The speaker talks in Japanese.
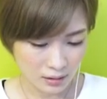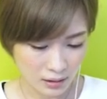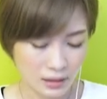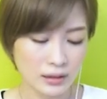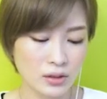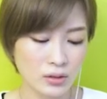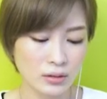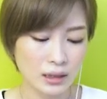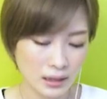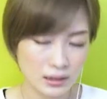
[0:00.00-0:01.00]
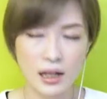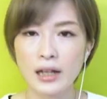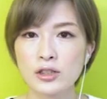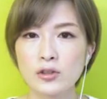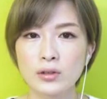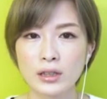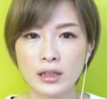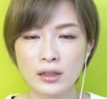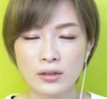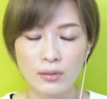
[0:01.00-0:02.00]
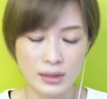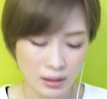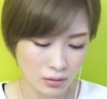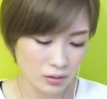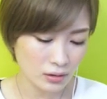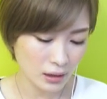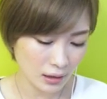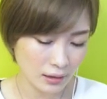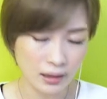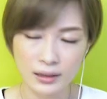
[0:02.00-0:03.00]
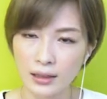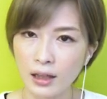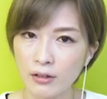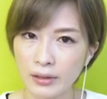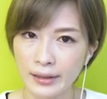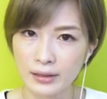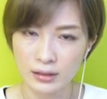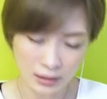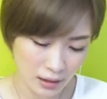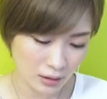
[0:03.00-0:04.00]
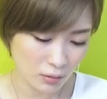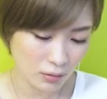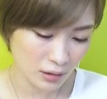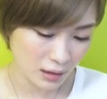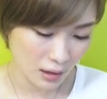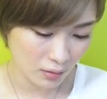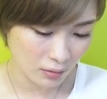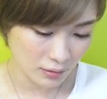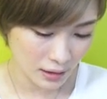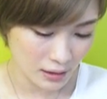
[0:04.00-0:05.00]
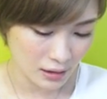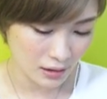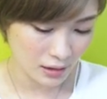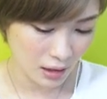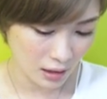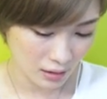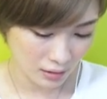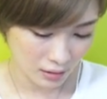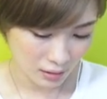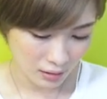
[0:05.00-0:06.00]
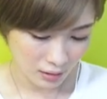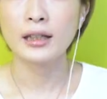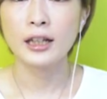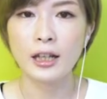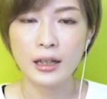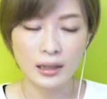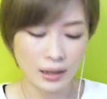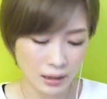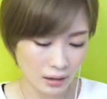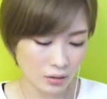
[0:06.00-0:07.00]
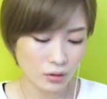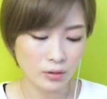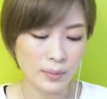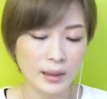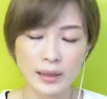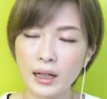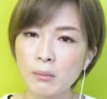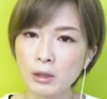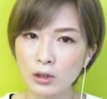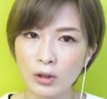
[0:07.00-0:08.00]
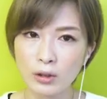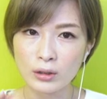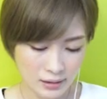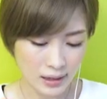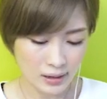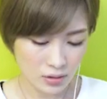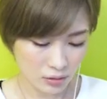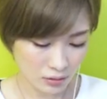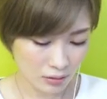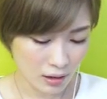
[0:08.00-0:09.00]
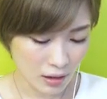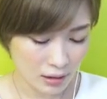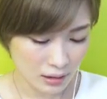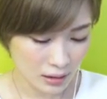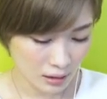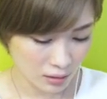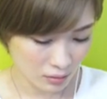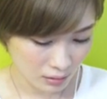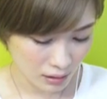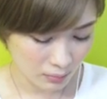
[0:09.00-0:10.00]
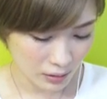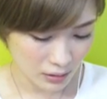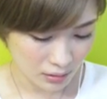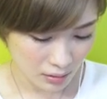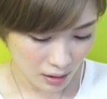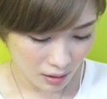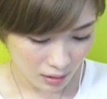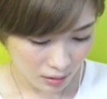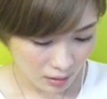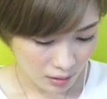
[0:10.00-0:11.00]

はい。で、ソウルアーツが発動できるのは戦闘中に1回だけなので、使いどころが結構大事ですね。で、英霊という、まあ、仲間の成長とか覚醒というのがありまして、